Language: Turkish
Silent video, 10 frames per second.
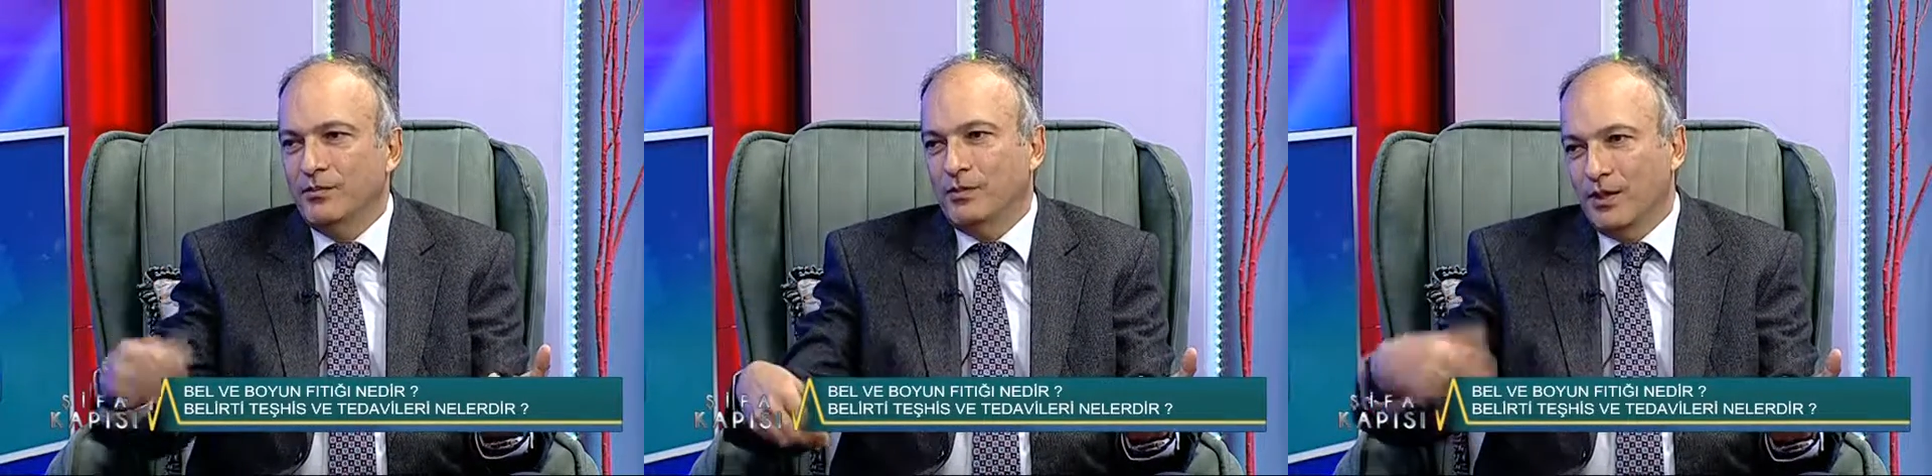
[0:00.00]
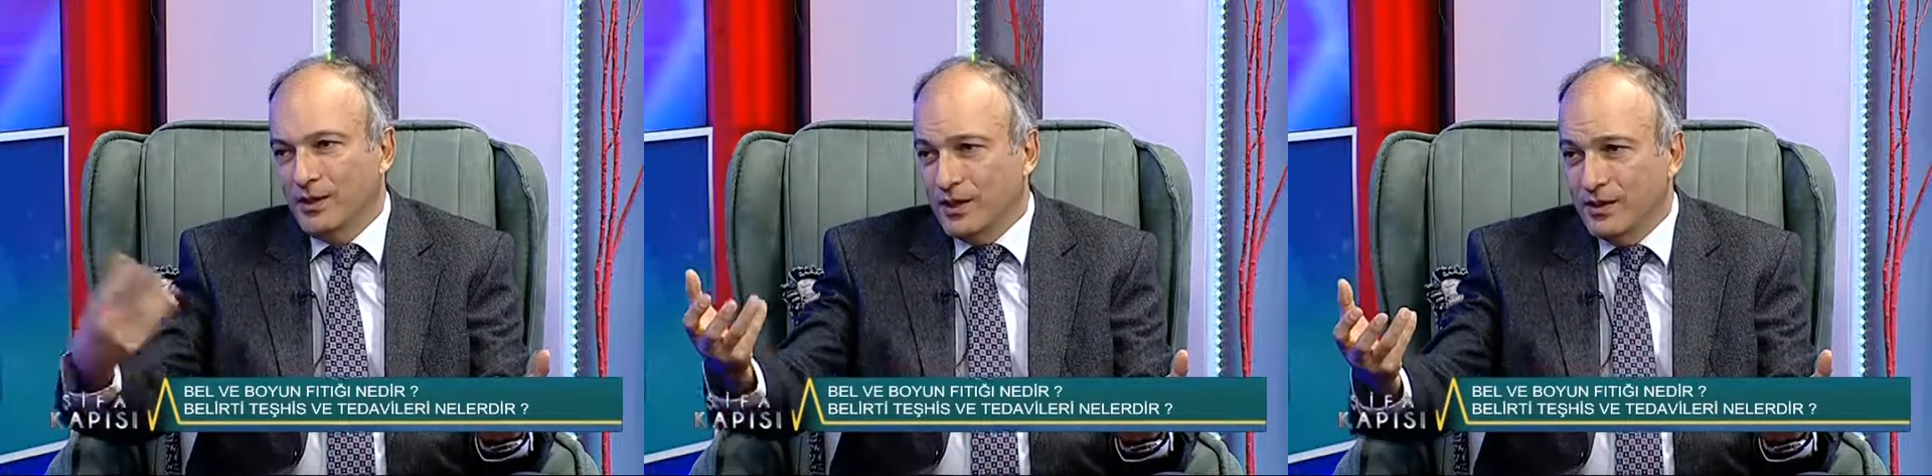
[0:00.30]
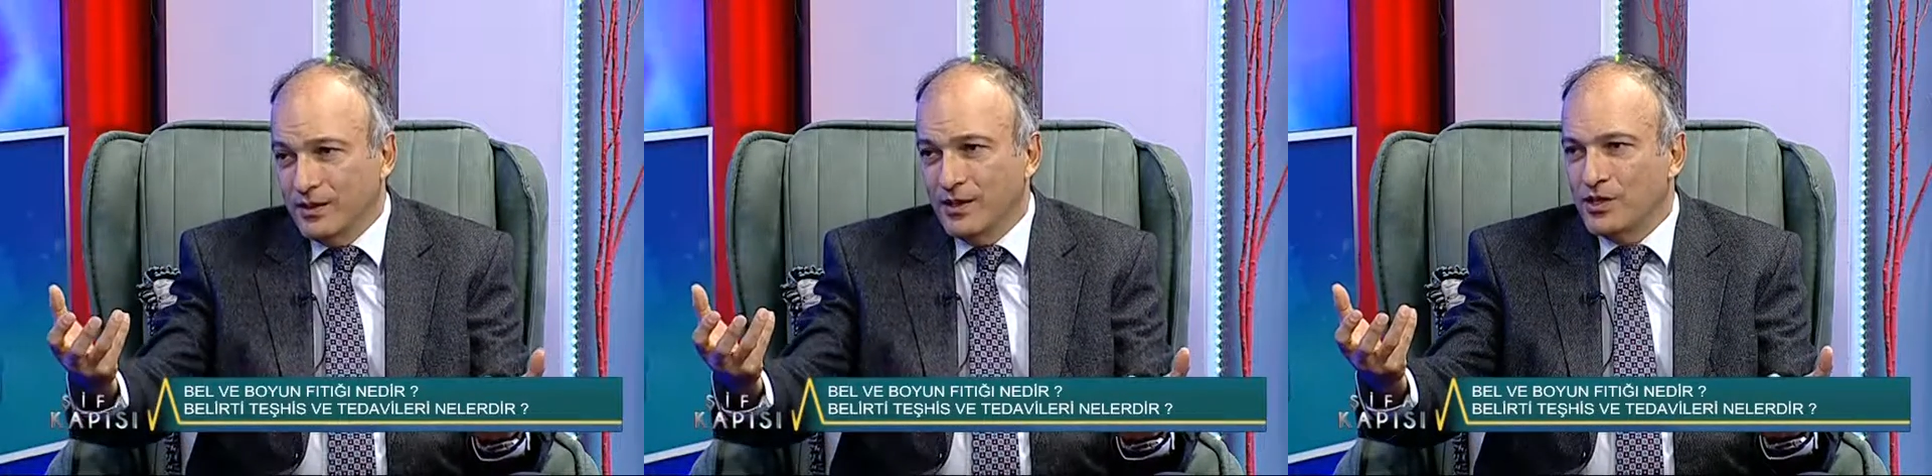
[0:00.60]
bardak
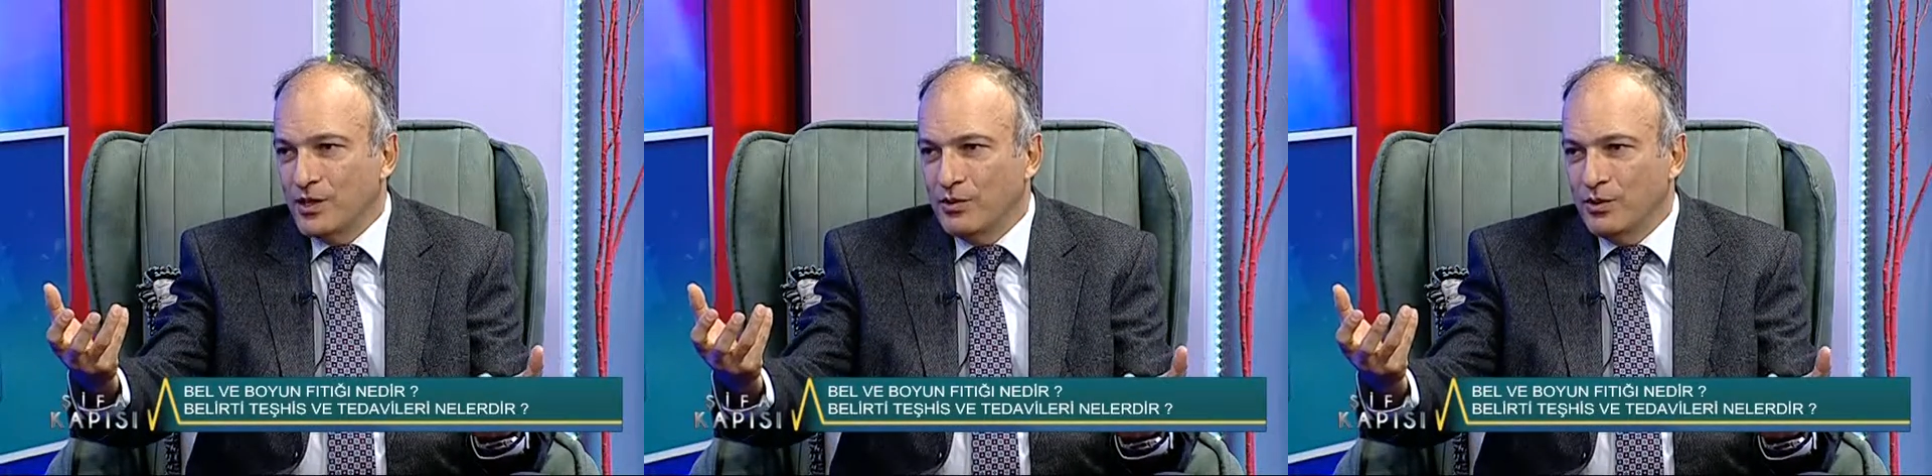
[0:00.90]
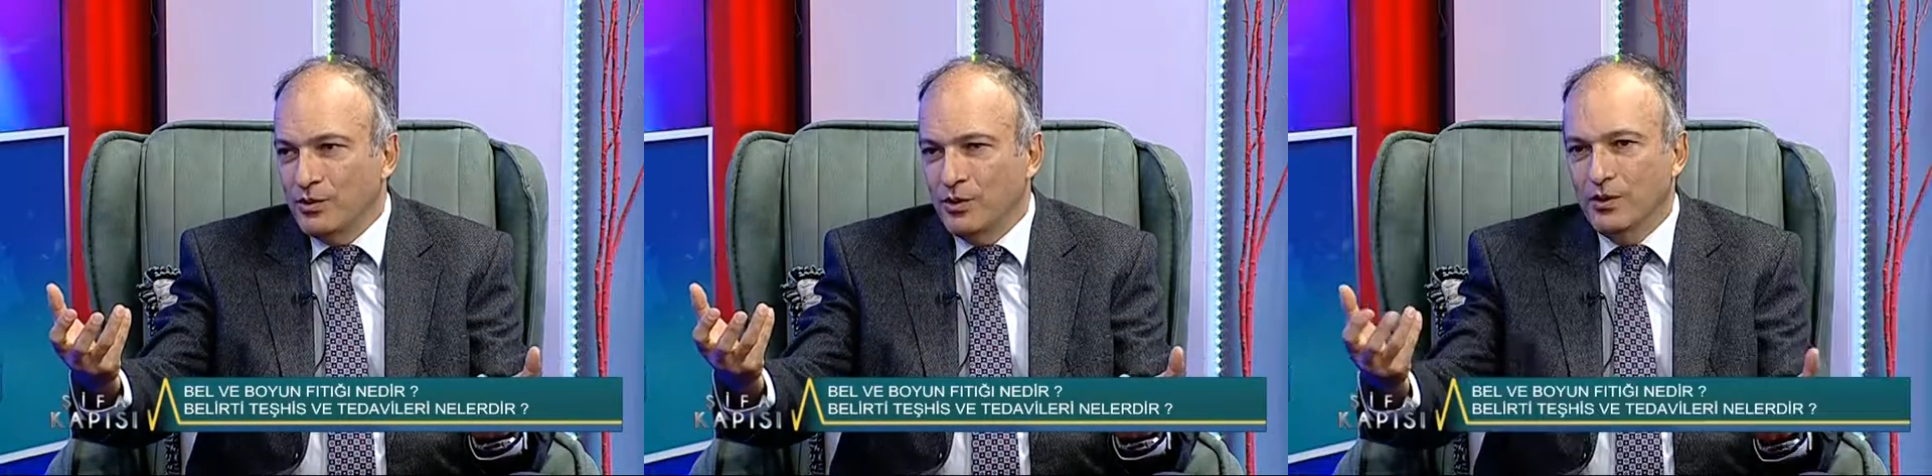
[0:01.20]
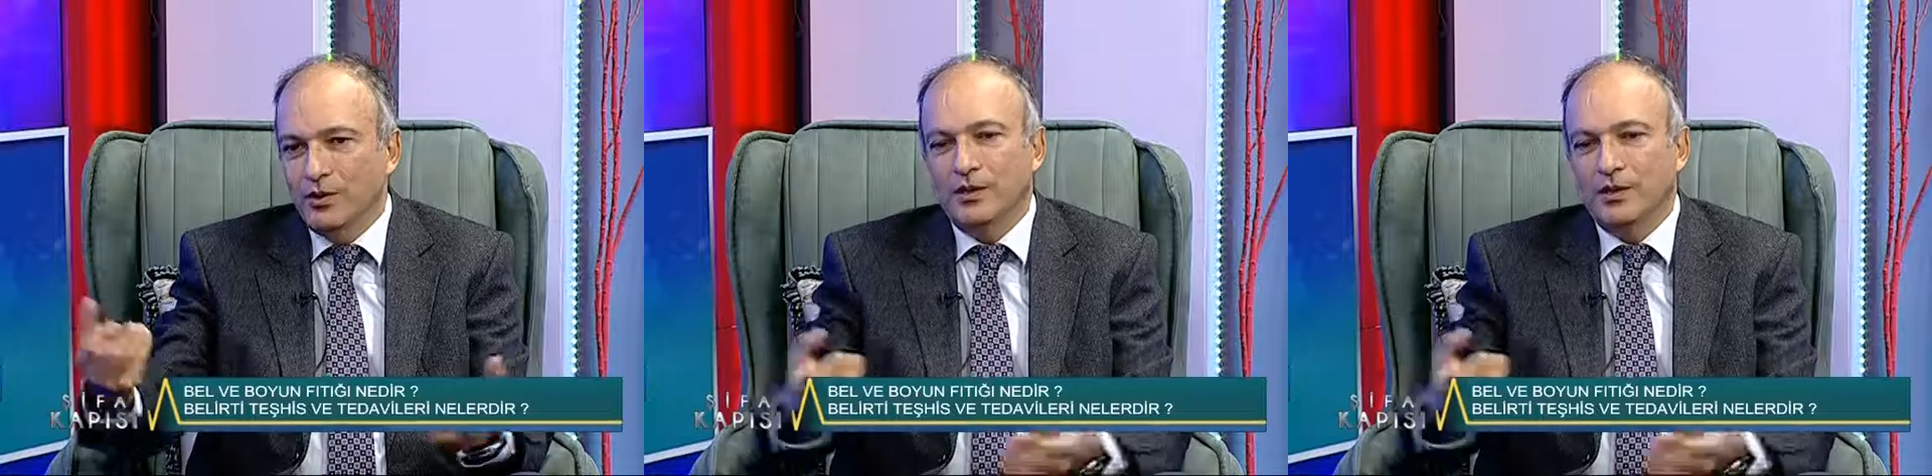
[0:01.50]
taşabiliyor.